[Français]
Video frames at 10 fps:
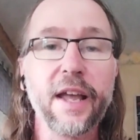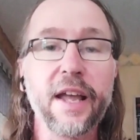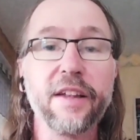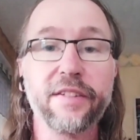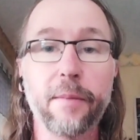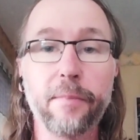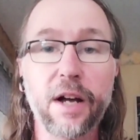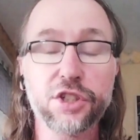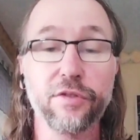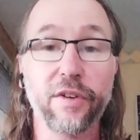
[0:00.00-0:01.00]
et ça
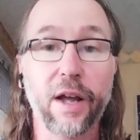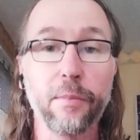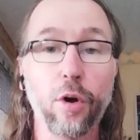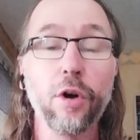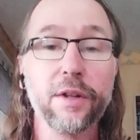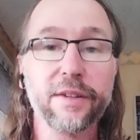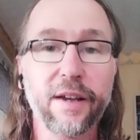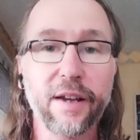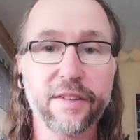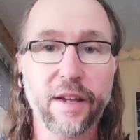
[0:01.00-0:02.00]
marche vraiment
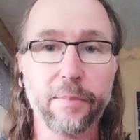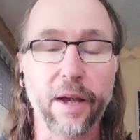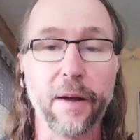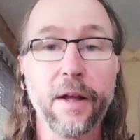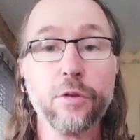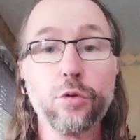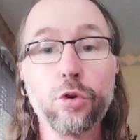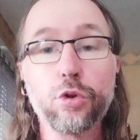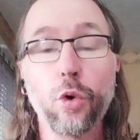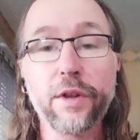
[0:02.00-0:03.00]
très très bien.
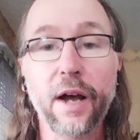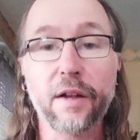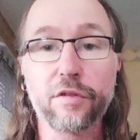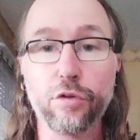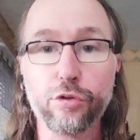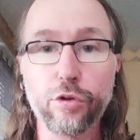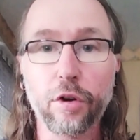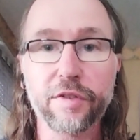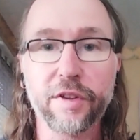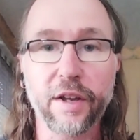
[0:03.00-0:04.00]
Donc on a ce
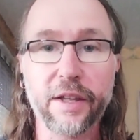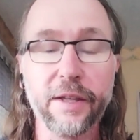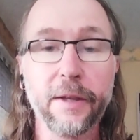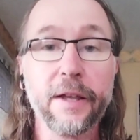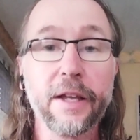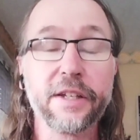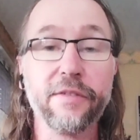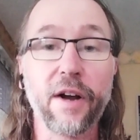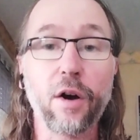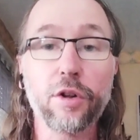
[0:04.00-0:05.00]
tueur en série
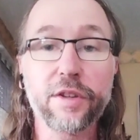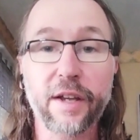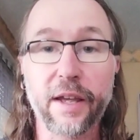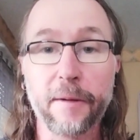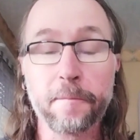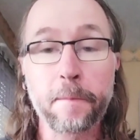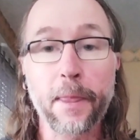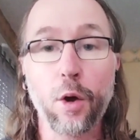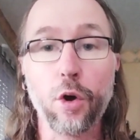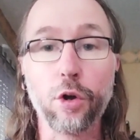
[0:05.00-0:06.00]
qui va rentrer
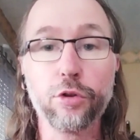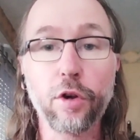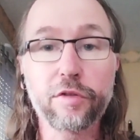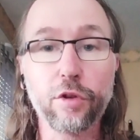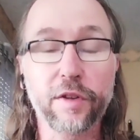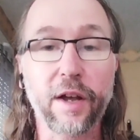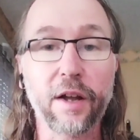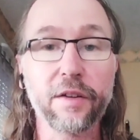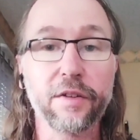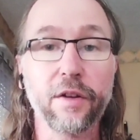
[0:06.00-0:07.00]
euh, dans ce
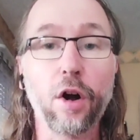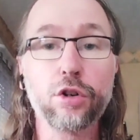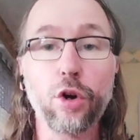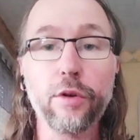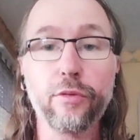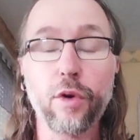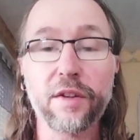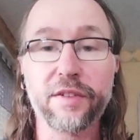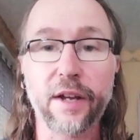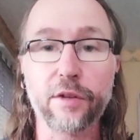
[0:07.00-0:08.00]
train, encore une
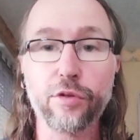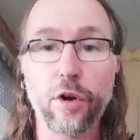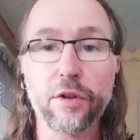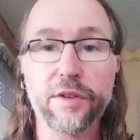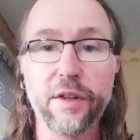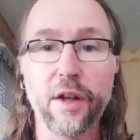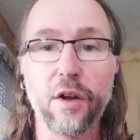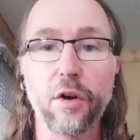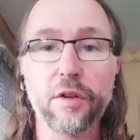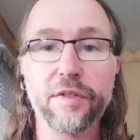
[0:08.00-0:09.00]
fois, c'est un tueur en,
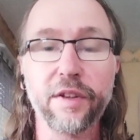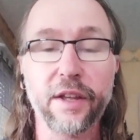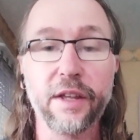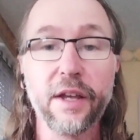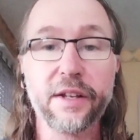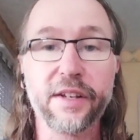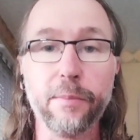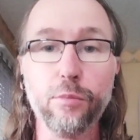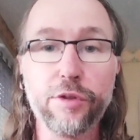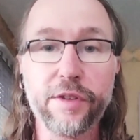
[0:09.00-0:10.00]
euh, série
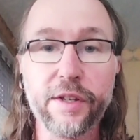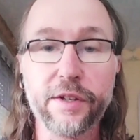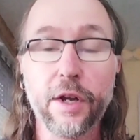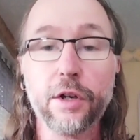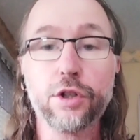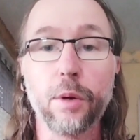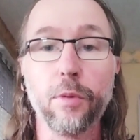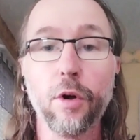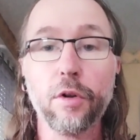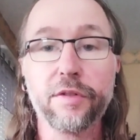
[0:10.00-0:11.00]
qui est mutique
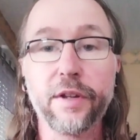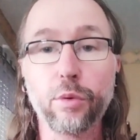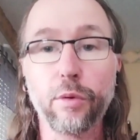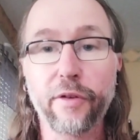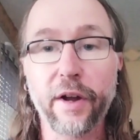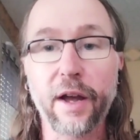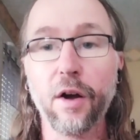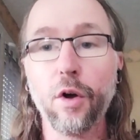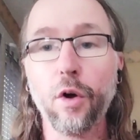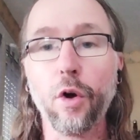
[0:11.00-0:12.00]
comme ses
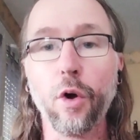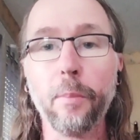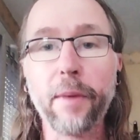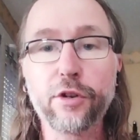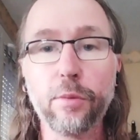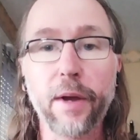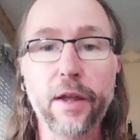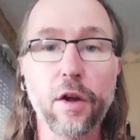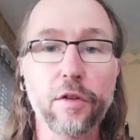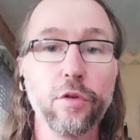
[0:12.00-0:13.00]
confrères euh, Michael
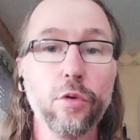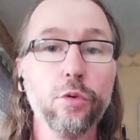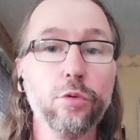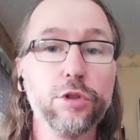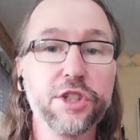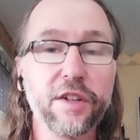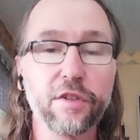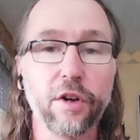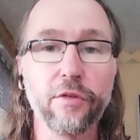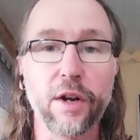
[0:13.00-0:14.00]
Myers ou
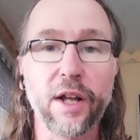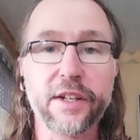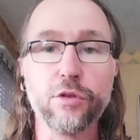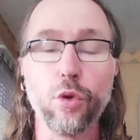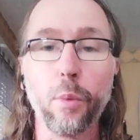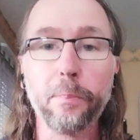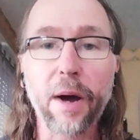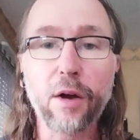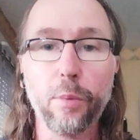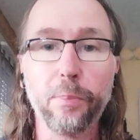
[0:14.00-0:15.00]
Jason, voilà, qui ne
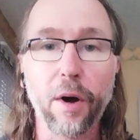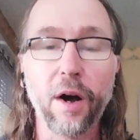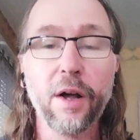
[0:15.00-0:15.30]
parle pas,